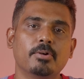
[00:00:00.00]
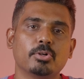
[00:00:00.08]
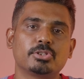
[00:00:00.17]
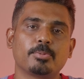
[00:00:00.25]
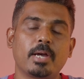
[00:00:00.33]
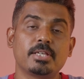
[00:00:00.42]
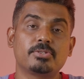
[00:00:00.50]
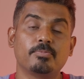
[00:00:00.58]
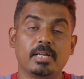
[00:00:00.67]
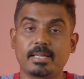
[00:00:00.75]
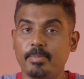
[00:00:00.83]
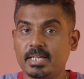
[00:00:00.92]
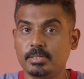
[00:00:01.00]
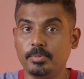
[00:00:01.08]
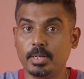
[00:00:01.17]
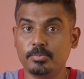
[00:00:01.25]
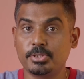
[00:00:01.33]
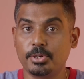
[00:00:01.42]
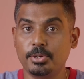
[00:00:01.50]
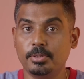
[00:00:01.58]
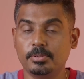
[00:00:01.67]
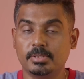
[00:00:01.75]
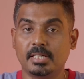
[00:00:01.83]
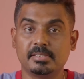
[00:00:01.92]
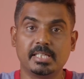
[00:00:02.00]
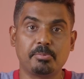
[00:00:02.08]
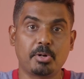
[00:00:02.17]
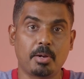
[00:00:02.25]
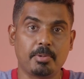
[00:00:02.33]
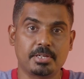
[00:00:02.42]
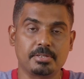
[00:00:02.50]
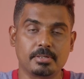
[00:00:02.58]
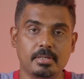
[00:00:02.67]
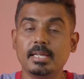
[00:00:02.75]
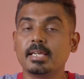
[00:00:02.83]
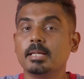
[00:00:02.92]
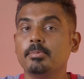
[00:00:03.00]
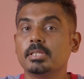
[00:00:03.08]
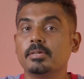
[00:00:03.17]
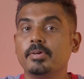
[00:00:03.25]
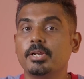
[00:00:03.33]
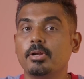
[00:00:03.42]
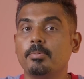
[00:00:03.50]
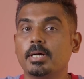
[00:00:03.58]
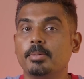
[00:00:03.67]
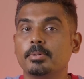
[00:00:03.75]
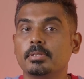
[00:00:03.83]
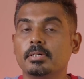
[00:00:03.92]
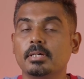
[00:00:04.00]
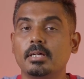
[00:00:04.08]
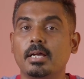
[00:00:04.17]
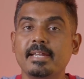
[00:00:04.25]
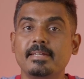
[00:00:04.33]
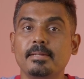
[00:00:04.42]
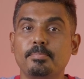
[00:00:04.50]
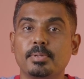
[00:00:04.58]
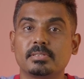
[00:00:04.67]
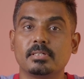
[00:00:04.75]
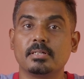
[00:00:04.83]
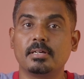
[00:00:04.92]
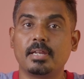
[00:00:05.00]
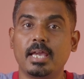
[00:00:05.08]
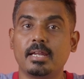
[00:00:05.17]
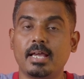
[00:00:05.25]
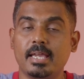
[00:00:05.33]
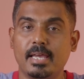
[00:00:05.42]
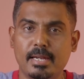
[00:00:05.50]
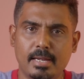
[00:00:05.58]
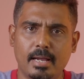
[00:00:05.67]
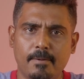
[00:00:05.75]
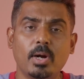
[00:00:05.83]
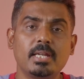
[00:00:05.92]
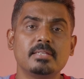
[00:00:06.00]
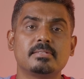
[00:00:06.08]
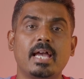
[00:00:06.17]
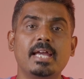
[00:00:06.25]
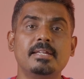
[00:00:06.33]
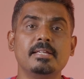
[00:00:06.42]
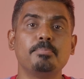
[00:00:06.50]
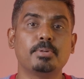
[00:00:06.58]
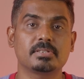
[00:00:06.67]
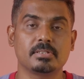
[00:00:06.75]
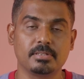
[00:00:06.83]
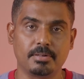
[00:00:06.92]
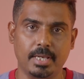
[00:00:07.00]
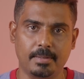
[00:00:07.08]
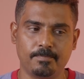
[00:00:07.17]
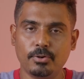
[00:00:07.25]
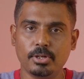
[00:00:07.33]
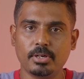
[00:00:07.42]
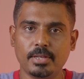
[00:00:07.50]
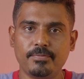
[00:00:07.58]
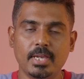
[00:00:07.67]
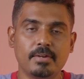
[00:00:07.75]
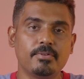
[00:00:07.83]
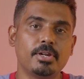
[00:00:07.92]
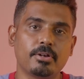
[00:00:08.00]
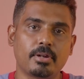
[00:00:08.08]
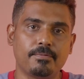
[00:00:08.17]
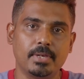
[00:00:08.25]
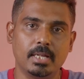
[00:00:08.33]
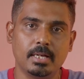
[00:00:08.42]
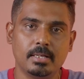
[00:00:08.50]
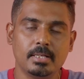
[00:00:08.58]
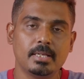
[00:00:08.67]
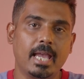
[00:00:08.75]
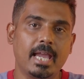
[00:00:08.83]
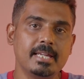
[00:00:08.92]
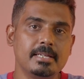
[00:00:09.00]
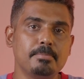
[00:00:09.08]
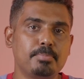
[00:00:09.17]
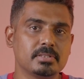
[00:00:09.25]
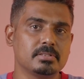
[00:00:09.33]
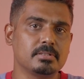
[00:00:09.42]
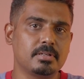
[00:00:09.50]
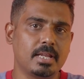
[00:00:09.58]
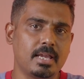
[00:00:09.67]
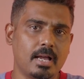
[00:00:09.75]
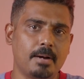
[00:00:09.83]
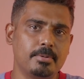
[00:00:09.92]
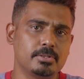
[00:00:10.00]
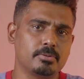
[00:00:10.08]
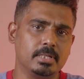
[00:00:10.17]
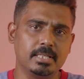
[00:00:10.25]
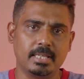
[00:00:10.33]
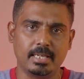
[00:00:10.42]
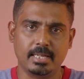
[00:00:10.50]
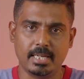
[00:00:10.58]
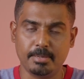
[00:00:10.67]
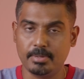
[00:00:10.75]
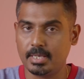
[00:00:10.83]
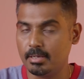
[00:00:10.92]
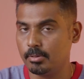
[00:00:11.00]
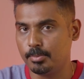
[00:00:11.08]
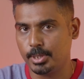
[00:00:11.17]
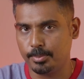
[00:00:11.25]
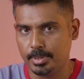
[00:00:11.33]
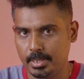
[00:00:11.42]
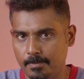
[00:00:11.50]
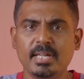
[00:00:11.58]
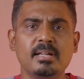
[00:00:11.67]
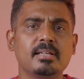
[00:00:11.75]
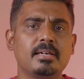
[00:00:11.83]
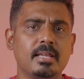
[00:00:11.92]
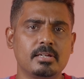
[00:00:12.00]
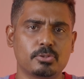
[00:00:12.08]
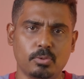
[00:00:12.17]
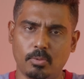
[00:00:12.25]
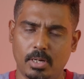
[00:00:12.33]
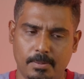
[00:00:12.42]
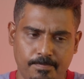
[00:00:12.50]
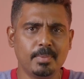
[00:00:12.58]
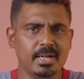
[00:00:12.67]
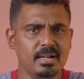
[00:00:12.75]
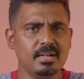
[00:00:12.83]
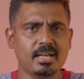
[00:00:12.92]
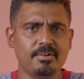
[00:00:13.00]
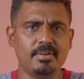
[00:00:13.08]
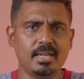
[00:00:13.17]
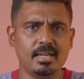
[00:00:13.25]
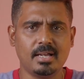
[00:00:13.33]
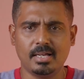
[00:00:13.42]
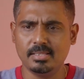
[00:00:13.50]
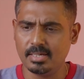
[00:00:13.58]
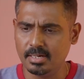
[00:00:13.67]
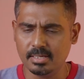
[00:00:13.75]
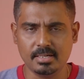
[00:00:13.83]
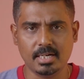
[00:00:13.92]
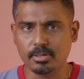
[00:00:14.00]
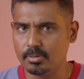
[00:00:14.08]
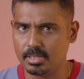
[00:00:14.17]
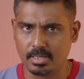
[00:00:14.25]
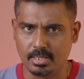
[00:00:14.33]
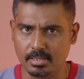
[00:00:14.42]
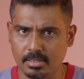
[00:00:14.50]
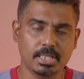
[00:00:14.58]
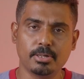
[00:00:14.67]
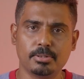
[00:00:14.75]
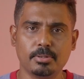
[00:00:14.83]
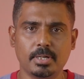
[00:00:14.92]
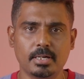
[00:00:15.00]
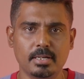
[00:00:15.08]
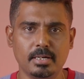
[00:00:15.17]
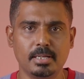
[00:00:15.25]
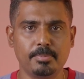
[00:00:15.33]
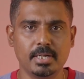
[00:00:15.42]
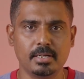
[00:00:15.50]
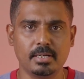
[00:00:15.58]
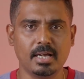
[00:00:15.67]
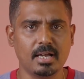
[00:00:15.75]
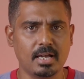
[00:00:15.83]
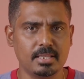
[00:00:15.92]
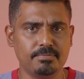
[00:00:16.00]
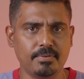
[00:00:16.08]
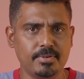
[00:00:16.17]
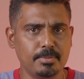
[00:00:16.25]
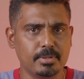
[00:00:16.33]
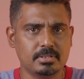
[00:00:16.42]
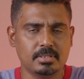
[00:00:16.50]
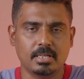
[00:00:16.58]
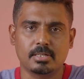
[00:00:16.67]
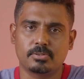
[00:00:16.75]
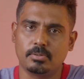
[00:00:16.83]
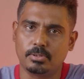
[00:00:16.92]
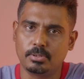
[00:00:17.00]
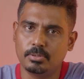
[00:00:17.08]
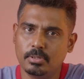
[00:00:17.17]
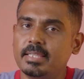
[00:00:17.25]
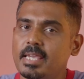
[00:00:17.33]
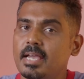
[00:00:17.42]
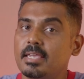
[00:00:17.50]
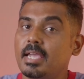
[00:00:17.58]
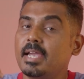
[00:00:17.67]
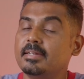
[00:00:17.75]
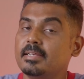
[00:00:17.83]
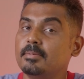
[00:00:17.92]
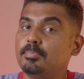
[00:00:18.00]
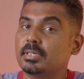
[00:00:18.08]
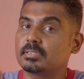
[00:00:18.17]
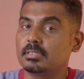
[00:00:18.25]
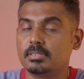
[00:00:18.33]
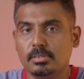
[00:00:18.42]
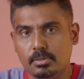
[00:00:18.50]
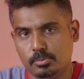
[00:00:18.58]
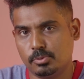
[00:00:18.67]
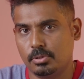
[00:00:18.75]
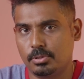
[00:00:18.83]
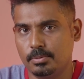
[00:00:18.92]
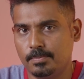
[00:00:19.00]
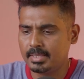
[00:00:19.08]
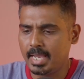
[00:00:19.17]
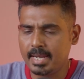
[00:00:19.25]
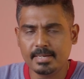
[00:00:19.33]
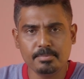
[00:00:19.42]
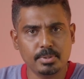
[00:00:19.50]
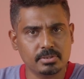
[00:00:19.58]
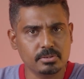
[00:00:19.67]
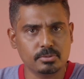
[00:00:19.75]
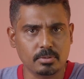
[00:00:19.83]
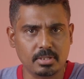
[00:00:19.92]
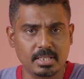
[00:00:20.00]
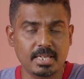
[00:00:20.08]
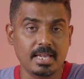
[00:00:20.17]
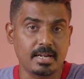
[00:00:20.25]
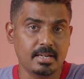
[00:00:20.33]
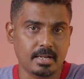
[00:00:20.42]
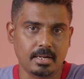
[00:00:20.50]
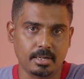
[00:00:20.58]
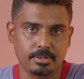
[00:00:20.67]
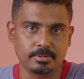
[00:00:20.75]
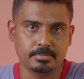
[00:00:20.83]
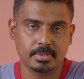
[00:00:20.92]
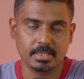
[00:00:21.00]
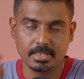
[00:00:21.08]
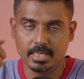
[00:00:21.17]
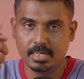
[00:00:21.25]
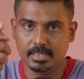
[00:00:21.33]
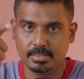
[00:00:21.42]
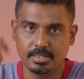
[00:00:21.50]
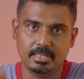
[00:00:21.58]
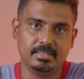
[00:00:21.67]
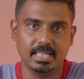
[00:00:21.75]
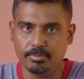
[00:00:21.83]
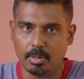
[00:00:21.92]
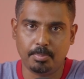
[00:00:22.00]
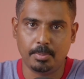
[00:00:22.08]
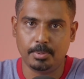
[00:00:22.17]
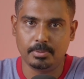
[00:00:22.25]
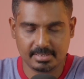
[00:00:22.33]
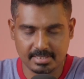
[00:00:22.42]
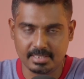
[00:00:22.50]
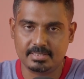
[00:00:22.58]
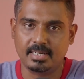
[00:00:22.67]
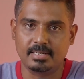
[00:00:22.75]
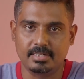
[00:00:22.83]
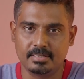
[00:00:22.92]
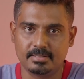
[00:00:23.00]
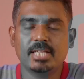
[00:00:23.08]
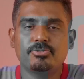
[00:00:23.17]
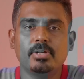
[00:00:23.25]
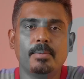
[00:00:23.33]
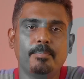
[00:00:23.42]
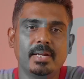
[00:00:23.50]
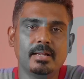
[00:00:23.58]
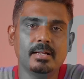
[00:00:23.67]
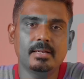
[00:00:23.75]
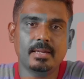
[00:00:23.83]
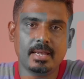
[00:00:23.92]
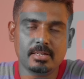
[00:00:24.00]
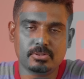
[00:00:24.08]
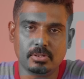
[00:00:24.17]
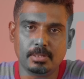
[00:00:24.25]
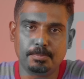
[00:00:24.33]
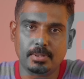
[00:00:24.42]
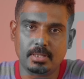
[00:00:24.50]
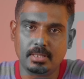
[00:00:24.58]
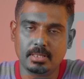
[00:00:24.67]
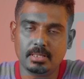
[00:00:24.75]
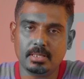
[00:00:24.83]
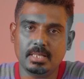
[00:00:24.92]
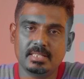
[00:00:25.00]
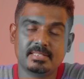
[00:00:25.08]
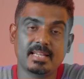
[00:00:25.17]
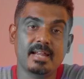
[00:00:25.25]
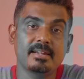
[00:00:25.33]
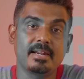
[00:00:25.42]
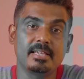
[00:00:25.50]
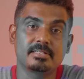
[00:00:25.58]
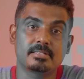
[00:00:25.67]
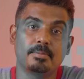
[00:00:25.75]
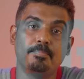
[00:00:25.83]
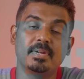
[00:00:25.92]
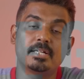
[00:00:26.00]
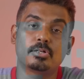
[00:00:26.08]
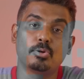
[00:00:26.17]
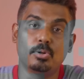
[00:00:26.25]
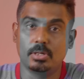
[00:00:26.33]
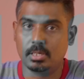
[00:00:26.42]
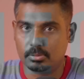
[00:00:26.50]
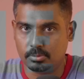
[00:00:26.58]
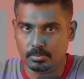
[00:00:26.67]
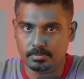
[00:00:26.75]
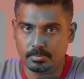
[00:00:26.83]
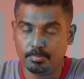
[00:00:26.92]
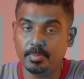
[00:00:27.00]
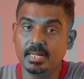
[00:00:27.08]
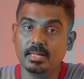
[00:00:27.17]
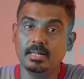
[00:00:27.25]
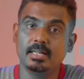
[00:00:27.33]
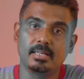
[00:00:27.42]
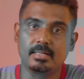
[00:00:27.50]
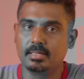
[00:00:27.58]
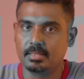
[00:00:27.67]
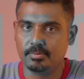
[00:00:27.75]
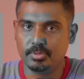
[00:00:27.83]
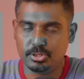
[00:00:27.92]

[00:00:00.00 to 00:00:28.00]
ஹே வாட்ஸ்அப் கைஸ் வெல்கம் பேக் டு மேரி ஸ்டுடியோ நான் தெரியும் ராமகிருஷ்ணன் இன்னைக்கு நம்ம இந்த வீடியோவில் பார்க்க போகிறது எயிட்டீன் பர்சன்ட் கிரேனா என்ன வாட் இஸ் எயிட்டீன் பர்சன்ட் கிரே ஃபோட்டோகிராஃபி அண்ட் வீடியோகிராஃபியில் எயிட்டீன் பர்சன்ட் கிரே அப்படின்னு சொல்லி நீங்கள் நிறைய பேர் கேள்விப்பட்டிருப்பீங்க மிடில் கிரேன்னு சொல்லுவாங்க மிடில்னாவே அது ரெண்டுக்கு நடுவில் தானே ஜீரோ டூ ஹண்ட்ரட்ல மிடில்னா அது ஃபிஃப்டி பர்சன்ட் தானே சொல்லணும் அது ஏன் எயிட்டீன் பர்சன்ட்னு சொல்கிறோம் இந்த எயிட்டீன் பர்சன்ட் சொல்கிறதுக்கு என்ன காரணம் இது எல்லாத்தையும் நீங்கள் தெளிவாக பார்ப்போம் லெட்ஸ் கெட் ஸ்டார்ட் ஆக்சுவலாக மிடில் கிரேன்னு சொல்ல போகிறது ஸ்டாண்டர்டைஸ்ட் மிட் டோன்னு அர்த்தம் மிடில் இருக்கிறது